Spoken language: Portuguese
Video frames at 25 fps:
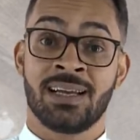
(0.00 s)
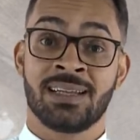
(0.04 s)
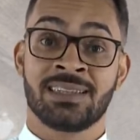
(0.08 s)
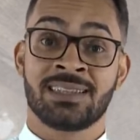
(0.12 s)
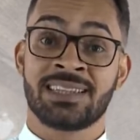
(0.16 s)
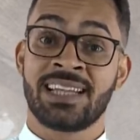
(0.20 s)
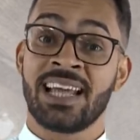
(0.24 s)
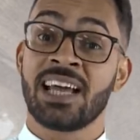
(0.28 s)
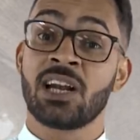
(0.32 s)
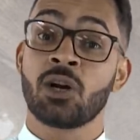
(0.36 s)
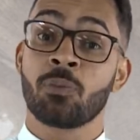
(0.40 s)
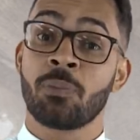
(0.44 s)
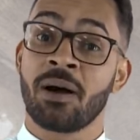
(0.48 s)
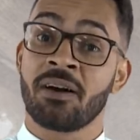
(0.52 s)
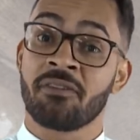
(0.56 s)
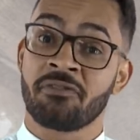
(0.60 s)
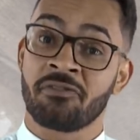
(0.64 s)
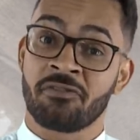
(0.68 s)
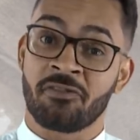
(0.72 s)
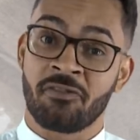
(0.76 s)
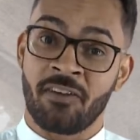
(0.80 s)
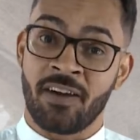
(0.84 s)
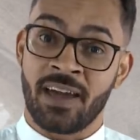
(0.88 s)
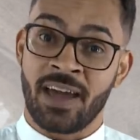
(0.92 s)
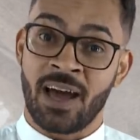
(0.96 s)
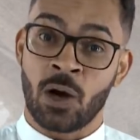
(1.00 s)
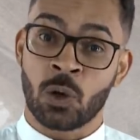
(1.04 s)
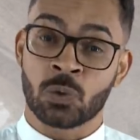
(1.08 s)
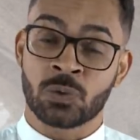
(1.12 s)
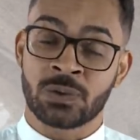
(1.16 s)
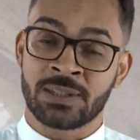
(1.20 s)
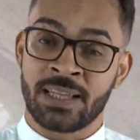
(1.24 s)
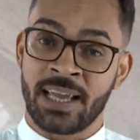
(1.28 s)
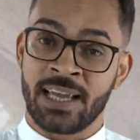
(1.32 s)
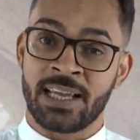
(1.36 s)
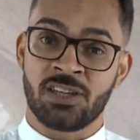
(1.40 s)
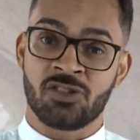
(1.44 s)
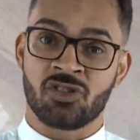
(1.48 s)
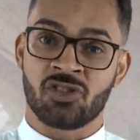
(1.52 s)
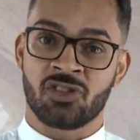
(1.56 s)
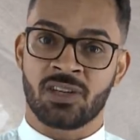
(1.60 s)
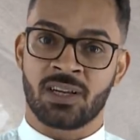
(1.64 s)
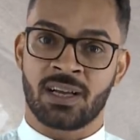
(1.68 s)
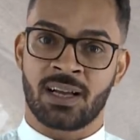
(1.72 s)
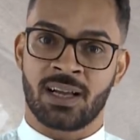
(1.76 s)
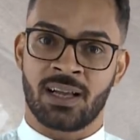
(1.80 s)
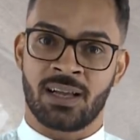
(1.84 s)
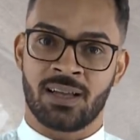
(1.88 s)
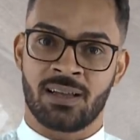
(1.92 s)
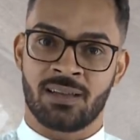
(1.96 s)
Ter uma fé
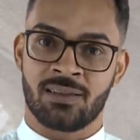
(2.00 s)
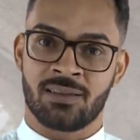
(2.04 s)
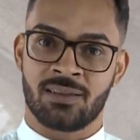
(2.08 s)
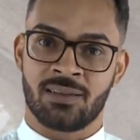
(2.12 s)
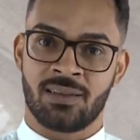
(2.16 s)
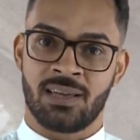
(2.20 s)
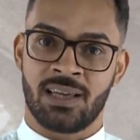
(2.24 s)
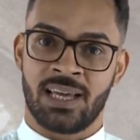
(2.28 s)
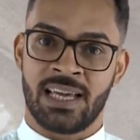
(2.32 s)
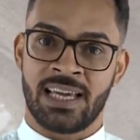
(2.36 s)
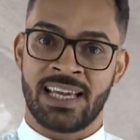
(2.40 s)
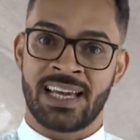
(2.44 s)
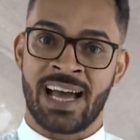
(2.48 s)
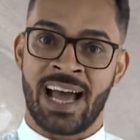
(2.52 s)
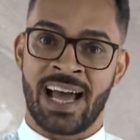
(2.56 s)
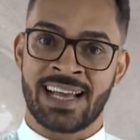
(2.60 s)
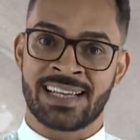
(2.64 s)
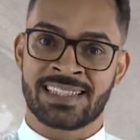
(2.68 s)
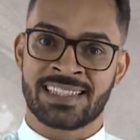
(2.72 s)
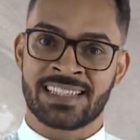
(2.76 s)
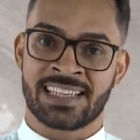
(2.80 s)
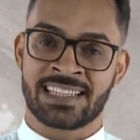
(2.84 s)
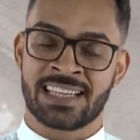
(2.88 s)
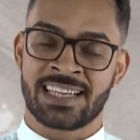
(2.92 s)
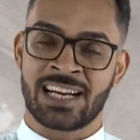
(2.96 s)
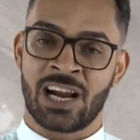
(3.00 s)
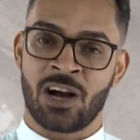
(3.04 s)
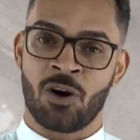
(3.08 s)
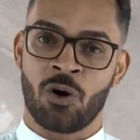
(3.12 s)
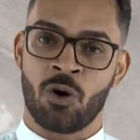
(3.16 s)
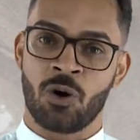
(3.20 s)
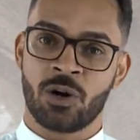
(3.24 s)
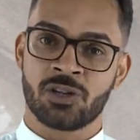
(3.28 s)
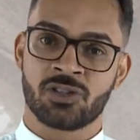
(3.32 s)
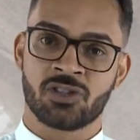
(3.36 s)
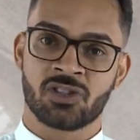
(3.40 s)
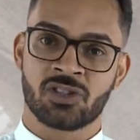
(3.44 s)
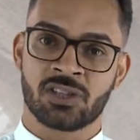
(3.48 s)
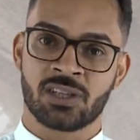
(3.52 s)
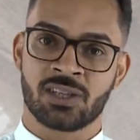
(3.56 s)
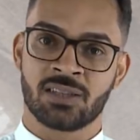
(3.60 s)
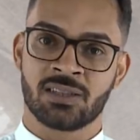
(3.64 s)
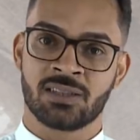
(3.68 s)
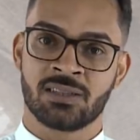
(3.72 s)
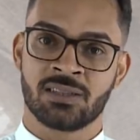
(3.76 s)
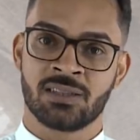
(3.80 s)
autêntica, enraizada na rocha,